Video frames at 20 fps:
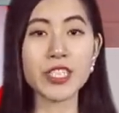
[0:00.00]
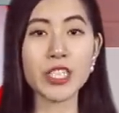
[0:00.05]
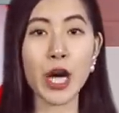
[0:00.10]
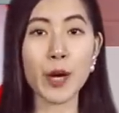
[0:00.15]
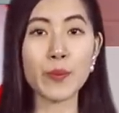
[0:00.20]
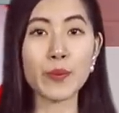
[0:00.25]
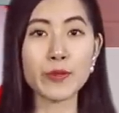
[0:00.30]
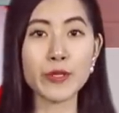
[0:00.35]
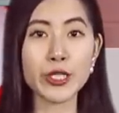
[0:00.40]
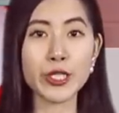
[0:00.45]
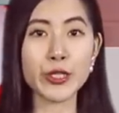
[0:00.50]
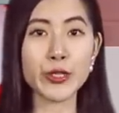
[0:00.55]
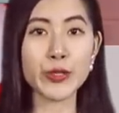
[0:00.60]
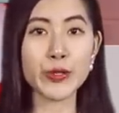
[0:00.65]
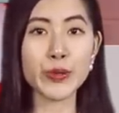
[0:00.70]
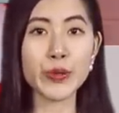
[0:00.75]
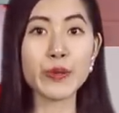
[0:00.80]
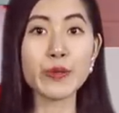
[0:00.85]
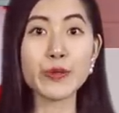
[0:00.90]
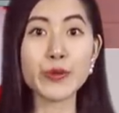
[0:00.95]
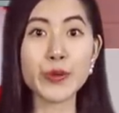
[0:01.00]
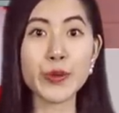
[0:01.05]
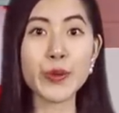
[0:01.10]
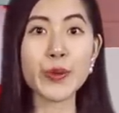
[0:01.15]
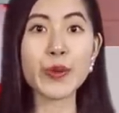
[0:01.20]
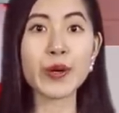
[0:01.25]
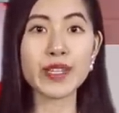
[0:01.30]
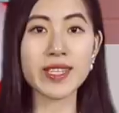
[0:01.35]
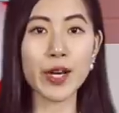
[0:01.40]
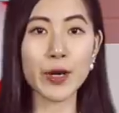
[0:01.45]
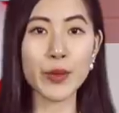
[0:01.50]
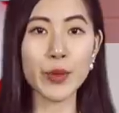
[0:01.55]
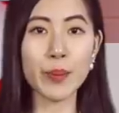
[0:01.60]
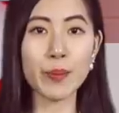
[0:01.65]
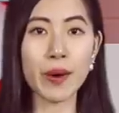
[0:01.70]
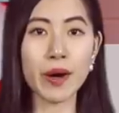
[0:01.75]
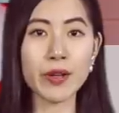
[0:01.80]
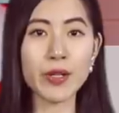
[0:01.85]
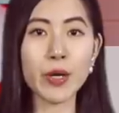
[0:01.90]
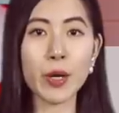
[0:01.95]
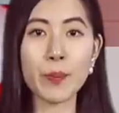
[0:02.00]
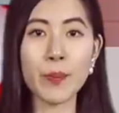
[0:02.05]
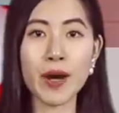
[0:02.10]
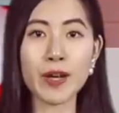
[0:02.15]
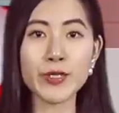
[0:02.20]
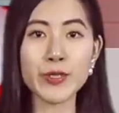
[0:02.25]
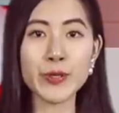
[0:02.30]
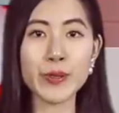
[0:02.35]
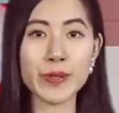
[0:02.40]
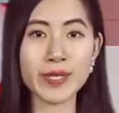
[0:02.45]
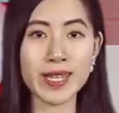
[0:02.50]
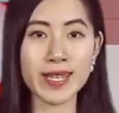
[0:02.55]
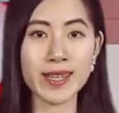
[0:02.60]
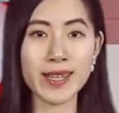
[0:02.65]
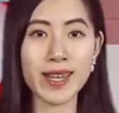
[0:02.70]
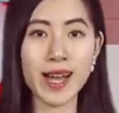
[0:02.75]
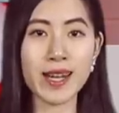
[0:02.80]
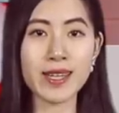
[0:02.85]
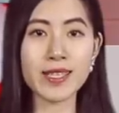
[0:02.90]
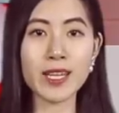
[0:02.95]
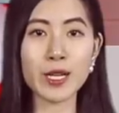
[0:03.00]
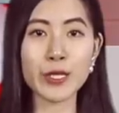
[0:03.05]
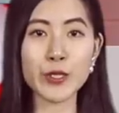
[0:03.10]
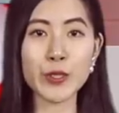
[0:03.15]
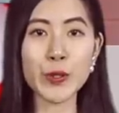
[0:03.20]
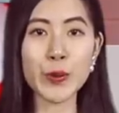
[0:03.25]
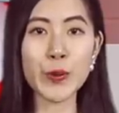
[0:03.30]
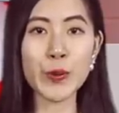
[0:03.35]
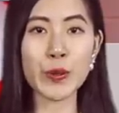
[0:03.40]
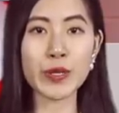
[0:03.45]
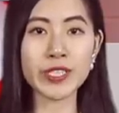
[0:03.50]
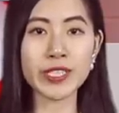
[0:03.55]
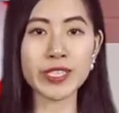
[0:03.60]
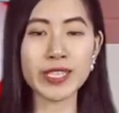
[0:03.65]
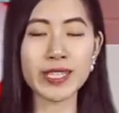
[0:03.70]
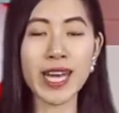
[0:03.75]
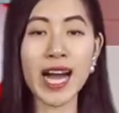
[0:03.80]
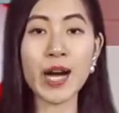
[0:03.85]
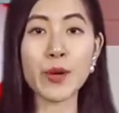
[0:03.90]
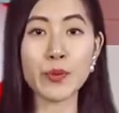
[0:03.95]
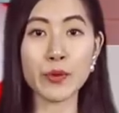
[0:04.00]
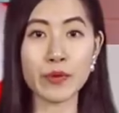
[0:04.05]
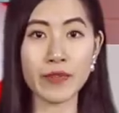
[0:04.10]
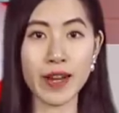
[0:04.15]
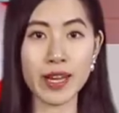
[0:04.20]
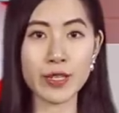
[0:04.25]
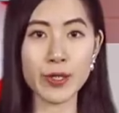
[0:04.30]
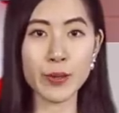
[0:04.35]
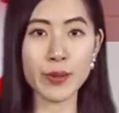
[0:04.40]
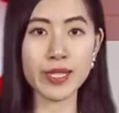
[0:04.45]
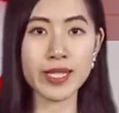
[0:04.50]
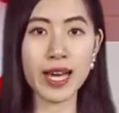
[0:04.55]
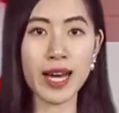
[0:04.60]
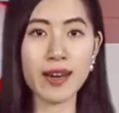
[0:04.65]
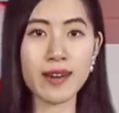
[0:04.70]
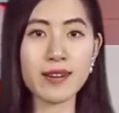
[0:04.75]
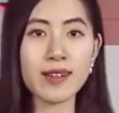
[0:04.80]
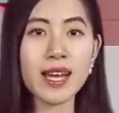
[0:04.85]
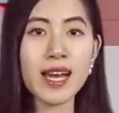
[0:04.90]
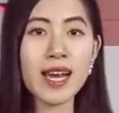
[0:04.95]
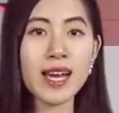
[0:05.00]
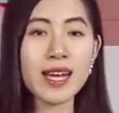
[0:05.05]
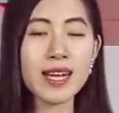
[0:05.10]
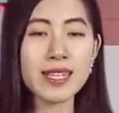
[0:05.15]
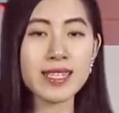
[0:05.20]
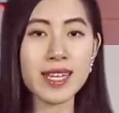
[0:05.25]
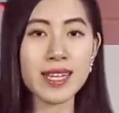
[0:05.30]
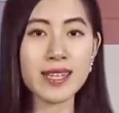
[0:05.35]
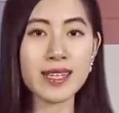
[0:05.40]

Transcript: 赵普指出，如果调动盟友帮助加拿大向中国施压，无法奏效。加